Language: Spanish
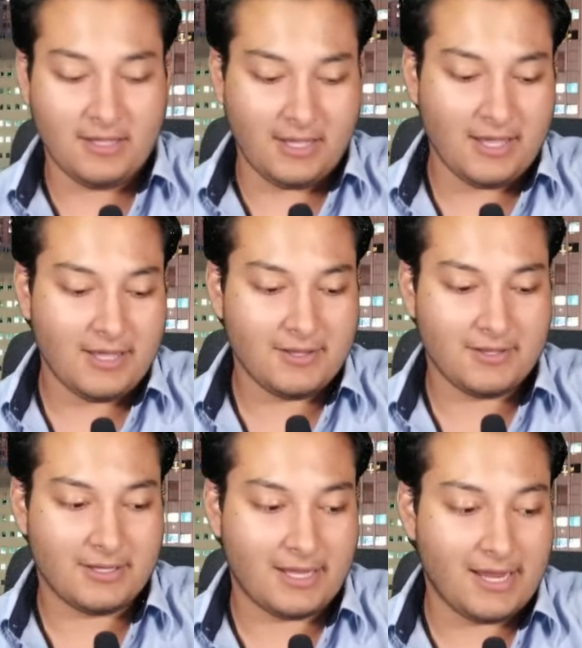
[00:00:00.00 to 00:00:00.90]
y,
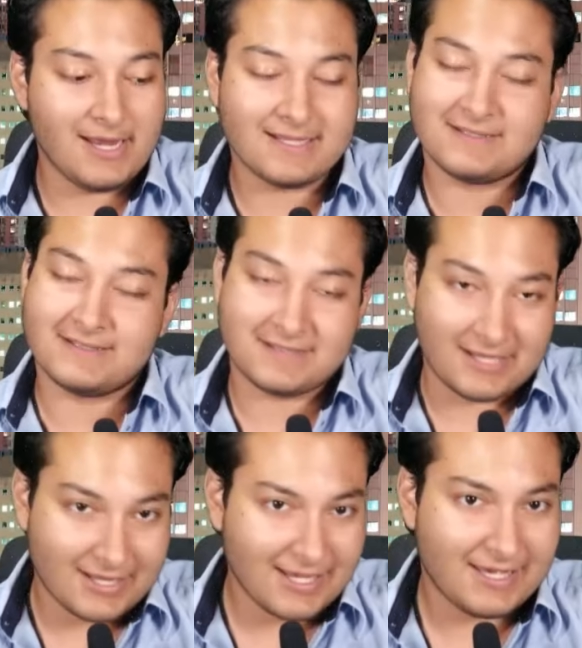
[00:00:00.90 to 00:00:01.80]
eh, y, las
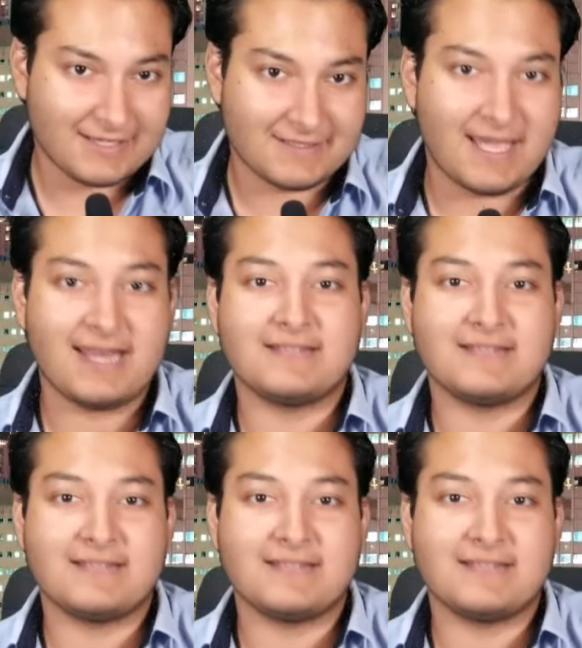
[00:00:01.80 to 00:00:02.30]
estrategias que han